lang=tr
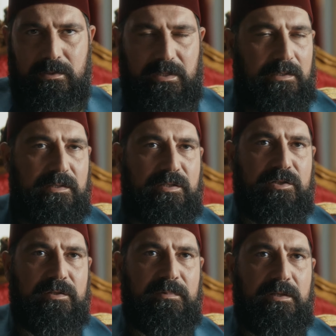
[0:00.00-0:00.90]
Kendisi
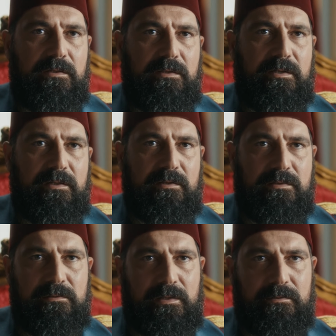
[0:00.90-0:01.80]
şimdi İngiltere'de
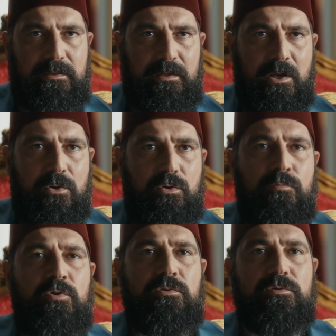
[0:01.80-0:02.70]
zindanda.
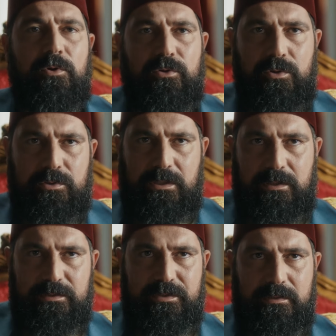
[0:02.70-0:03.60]
Ömür boyu da orada
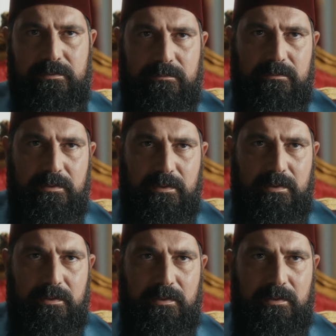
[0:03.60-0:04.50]
kalacak.
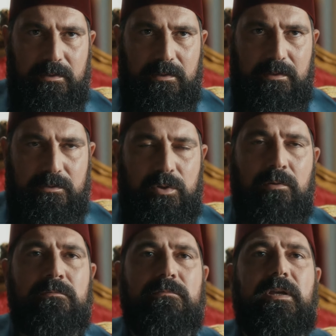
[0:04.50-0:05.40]

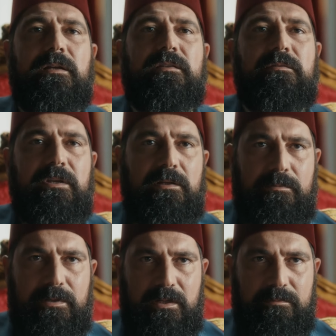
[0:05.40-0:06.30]
Son tertibiyle
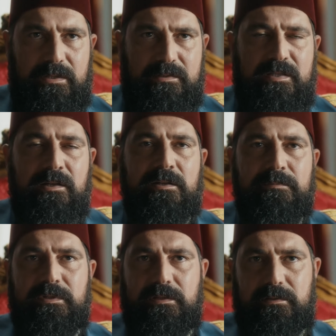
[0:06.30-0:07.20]
beraber
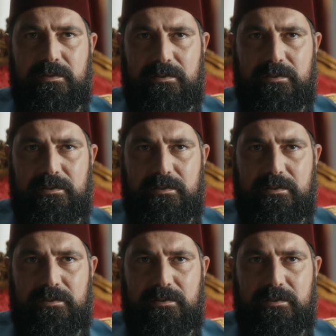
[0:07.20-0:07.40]
silinip gitti.